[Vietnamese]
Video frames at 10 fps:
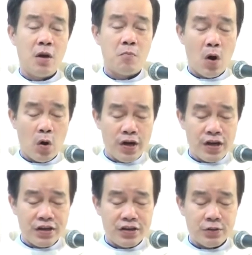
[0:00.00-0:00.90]
Mỗi
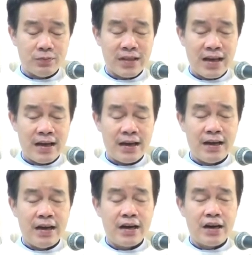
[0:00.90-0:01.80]
người chúng ta
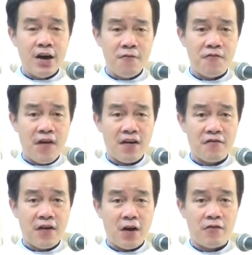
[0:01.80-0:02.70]
góp
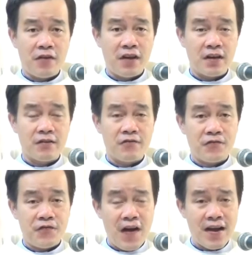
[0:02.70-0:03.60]
phần vào việc
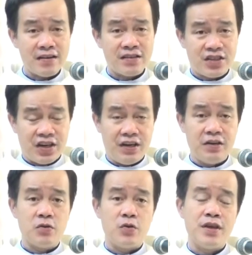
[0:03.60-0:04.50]
phát
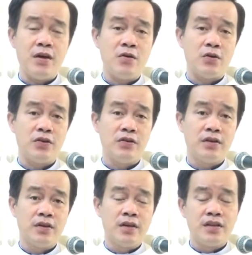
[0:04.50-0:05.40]
triển của giáo hội.
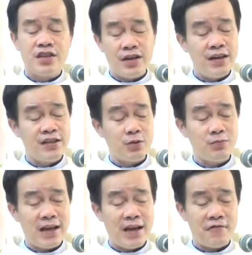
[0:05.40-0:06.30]
Cho nên
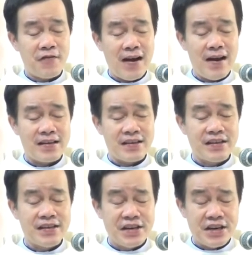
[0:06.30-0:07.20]
chúng ta phải là
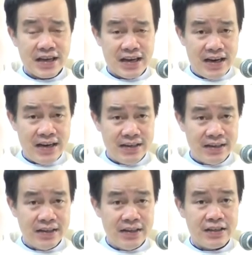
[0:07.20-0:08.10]
những người thợ,
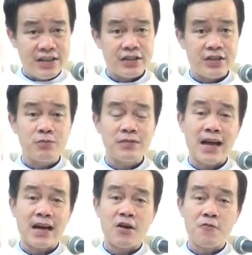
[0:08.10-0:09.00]
chứ chúng
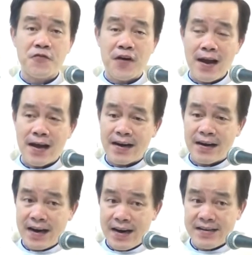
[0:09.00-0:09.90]
ta không phải là
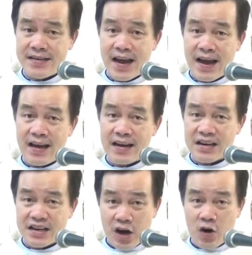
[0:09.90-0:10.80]
khán giả
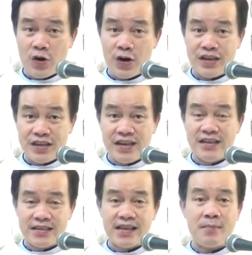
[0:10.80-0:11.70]
ngồi
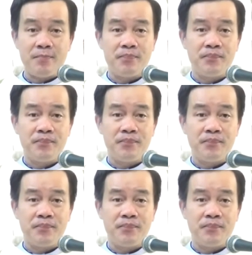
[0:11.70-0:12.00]
nhìn xem.